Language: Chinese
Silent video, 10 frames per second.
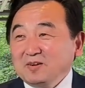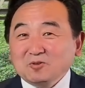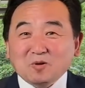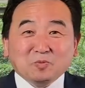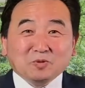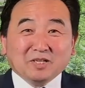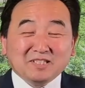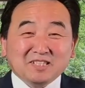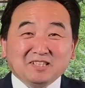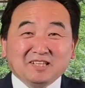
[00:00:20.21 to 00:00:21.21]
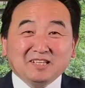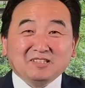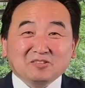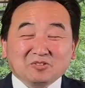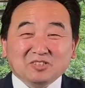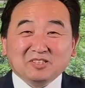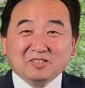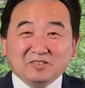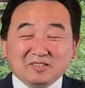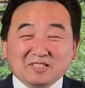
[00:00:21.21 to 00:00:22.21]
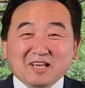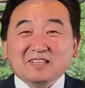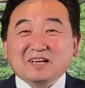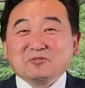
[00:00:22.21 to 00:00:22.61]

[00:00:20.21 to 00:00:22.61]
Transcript: 川普的劲敌就是现在